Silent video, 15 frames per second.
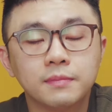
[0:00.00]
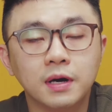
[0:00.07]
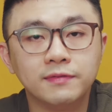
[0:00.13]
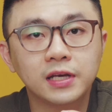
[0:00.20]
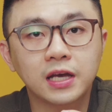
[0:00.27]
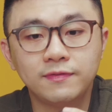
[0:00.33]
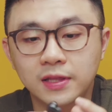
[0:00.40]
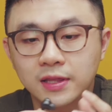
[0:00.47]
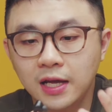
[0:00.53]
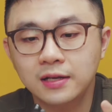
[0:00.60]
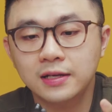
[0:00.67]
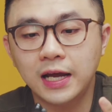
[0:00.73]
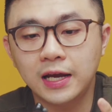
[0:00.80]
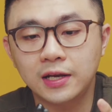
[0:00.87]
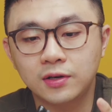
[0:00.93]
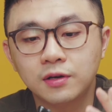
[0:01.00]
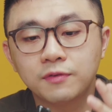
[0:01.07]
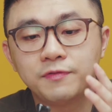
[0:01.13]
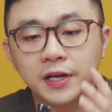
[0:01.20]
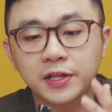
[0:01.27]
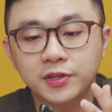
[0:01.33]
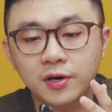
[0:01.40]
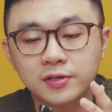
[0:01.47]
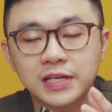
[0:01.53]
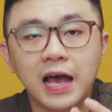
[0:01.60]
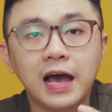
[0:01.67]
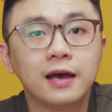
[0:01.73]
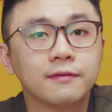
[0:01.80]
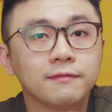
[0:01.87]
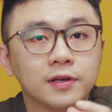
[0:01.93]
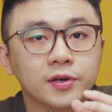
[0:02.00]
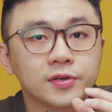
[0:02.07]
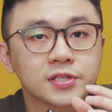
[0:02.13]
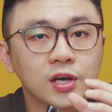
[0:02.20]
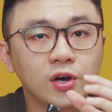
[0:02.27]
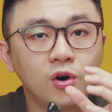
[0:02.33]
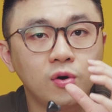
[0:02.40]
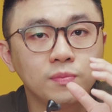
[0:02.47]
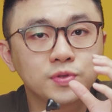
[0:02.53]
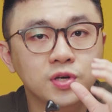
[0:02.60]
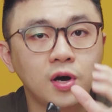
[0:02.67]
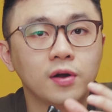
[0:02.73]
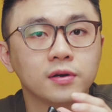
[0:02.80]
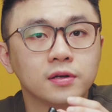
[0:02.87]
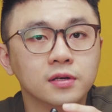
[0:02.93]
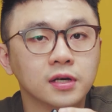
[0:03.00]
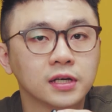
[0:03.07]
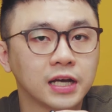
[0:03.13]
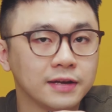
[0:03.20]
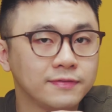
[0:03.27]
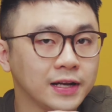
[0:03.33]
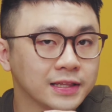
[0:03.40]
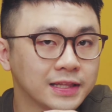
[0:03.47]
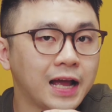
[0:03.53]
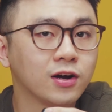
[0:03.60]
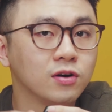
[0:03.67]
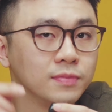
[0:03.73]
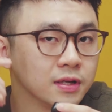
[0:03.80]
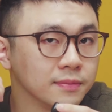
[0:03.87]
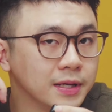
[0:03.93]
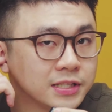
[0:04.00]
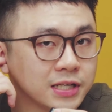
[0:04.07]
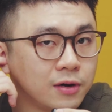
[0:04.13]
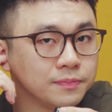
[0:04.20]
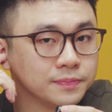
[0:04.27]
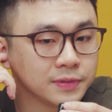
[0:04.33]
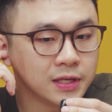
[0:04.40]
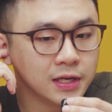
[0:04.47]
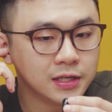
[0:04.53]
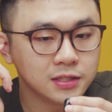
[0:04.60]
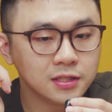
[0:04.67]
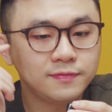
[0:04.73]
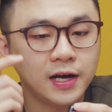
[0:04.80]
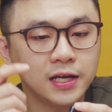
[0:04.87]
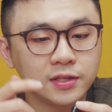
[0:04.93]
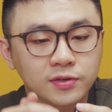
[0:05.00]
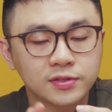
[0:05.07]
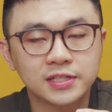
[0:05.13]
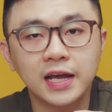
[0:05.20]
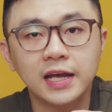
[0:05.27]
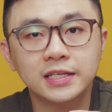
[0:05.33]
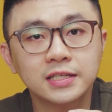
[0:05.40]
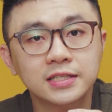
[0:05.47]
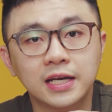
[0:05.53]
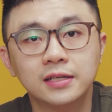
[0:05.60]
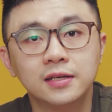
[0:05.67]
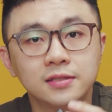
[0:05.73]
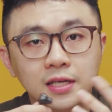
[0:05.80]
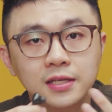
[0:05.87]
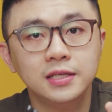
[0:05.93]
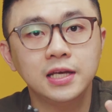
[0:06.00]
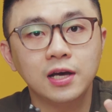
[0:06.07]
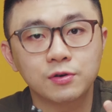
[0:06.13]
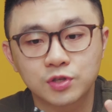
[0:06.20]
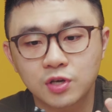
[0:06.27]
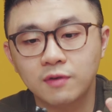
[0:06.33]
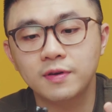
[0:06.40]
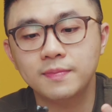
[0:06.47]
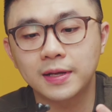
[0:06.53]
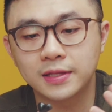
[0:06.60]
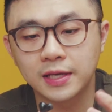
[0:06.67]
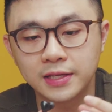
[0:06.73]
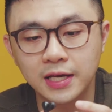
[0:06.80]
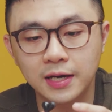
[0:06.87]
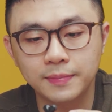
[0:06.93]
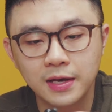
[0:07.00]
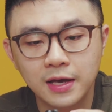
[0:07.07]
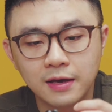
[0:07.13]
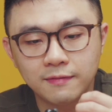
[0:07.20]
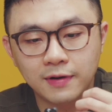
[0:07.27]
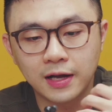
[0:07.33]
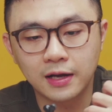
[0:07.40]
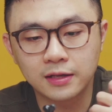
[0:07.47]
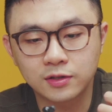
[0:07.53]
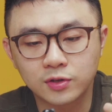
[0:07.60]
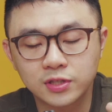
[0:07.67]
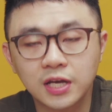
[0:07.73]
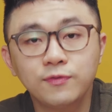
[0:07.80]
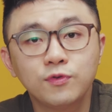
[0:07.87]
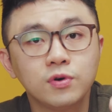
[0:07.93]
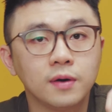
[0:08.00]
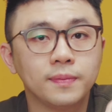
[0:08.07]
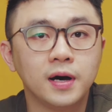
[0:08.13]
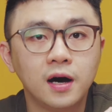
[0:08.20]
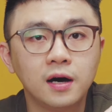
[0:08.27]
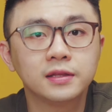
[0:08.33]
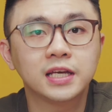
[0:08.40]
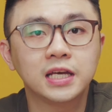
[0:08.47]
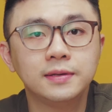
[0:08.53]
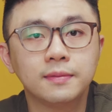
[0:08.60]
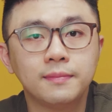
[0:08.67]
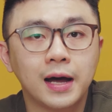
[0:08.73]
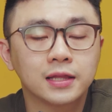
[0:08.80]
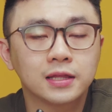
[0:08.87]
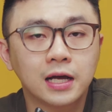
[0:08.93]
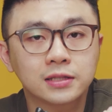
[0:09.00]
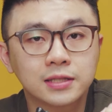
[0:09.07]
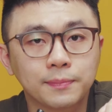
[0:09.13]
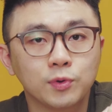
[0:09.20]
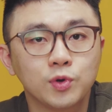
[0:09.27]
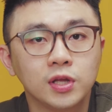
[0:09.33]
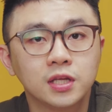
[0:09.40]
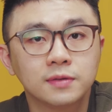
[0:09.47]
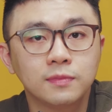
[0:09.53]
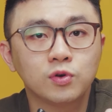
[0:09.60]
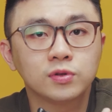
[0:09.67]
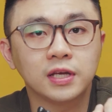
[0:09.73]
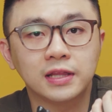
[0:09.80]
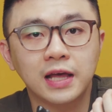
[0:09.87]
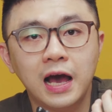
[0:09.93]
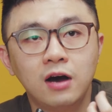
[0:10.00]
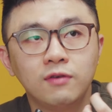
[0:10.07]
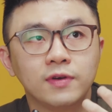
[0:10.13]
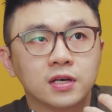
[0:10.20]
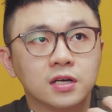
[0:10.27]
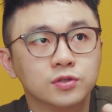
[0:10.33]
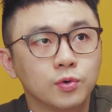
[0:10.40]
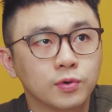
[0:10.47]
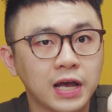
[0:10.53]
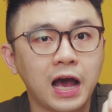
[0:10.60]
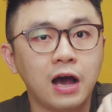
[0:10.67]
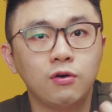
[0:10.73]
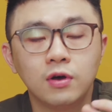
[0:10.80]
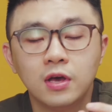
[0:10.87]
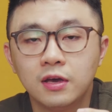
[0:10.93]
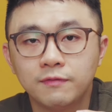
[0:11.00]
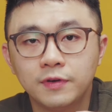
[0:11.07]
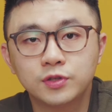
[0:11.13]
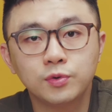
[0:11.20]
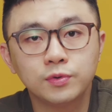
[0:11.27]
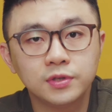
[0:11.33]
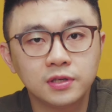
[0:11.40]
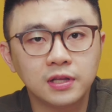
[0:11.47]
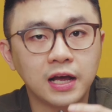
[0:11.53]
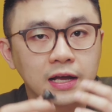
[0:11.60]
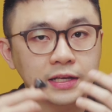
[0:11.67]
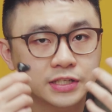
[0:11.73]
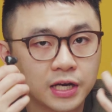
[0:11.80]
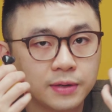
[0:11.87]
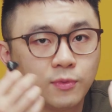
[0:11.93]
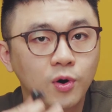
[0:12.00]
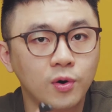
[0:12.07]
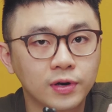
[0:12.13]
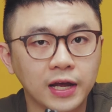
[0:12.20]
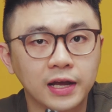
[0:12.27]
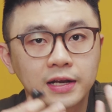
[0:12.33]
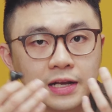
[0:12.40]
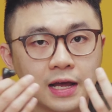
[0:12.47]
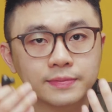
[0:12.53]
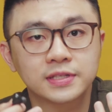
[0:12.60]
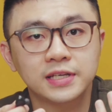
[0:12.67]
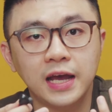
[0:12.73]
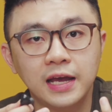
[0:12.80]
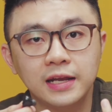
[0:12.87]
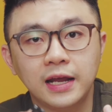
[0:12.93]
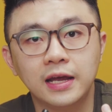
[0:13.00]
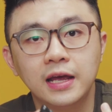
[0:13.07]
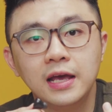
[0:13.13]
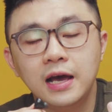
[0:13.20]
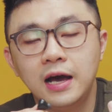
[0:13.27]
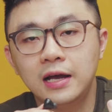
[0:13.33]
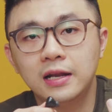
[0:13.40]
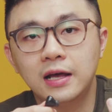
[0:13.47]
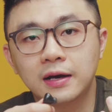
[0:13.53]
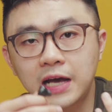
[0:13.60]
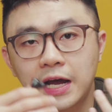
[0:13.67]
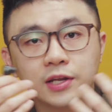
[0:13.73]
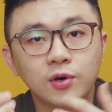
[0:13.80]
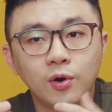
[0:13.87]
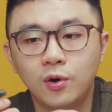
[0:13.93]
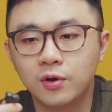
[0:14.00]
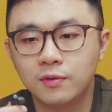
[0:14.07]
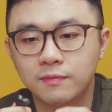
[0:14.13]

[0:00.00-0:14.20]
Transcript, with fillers: bởi vì cái phần thân này nó được phình to ra và nó sẽ ôm trọn được cái vành tai của mình ở bên trong như vậy nó sẽ chắc chắn hơn rất nhiều so với mặt tiền nhiệm và nó sẽ phù hợp hơn khi mà bạn đang tập luyện những môn thể thao về cường độ cao ví dụ như là chạy bộ này đạp xe này hay là cardio